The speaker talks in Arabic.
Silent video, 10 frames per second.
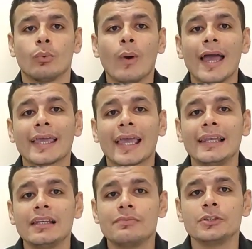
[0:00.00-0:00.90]

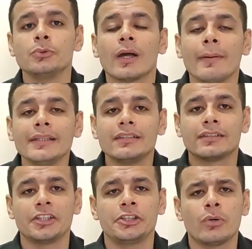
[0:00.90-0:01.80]
وهيخلي الفيديو كمان
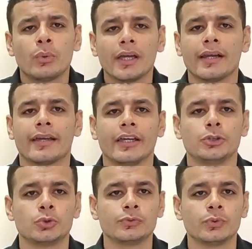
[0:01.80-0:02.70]
ينتشر وغيرك
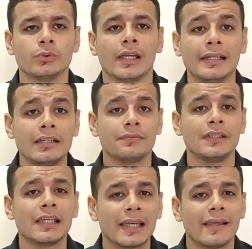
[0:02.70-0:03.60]
هيشوفه لان
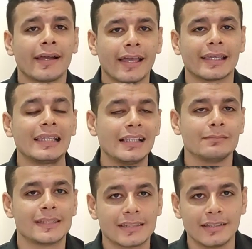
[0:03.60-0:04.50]
في غيرك اكيد
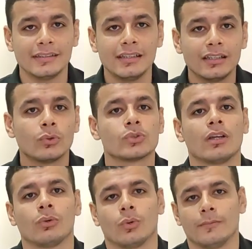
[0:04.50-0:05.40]
مستنيه
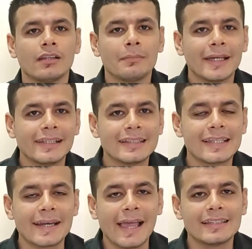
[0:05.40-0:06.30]
يوصل له يلا بقى كده
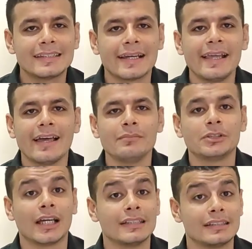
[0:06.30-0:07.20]
سريعا سريعا
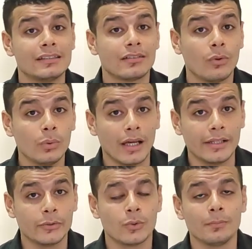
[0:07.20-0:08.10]
مش عايزين نطول
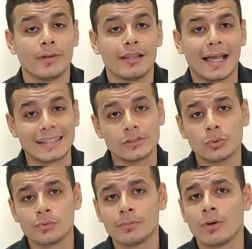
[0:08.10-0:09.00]
عليكم عايزين
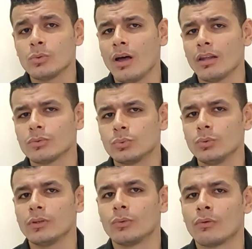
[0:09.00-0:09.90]
ندخل في الموضوع على
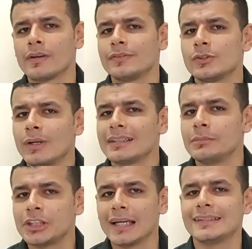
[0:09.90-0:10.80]
طول وفي نفس الوقت
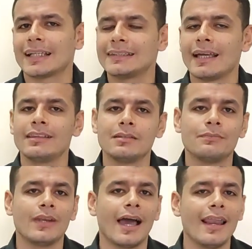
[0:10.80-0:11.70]
مش عايزك تقدم
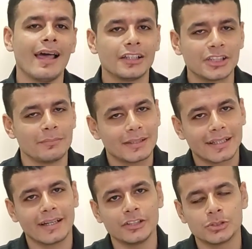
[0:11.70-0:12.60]
في الحلقه عشان ما
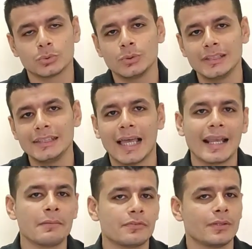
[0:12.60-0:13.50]
ترجعش تقول لي
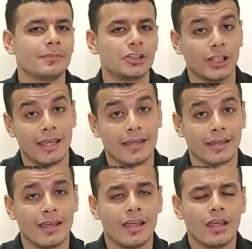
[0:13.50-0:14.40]
انا ما فهمتش حاجه
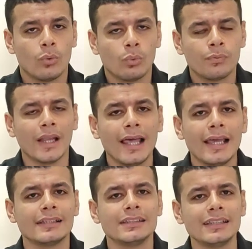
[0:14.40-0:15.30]
وفي
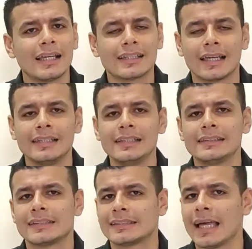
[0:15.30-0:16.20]
الحلقه دي هتخليك
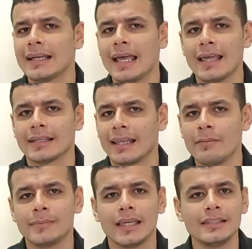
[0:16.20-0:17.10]
تستغنى عن
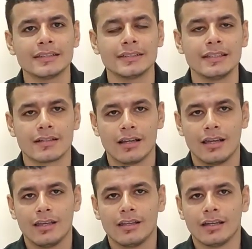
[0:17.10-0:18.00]
كلام تاني كتير
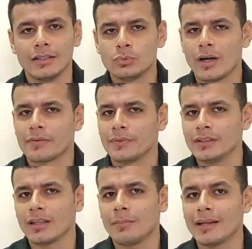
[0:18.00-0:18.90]
انتوا
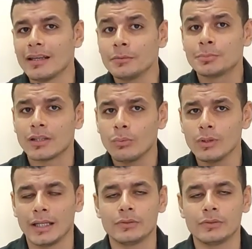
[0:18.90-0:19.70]
عارفين طبعا انا مش بطول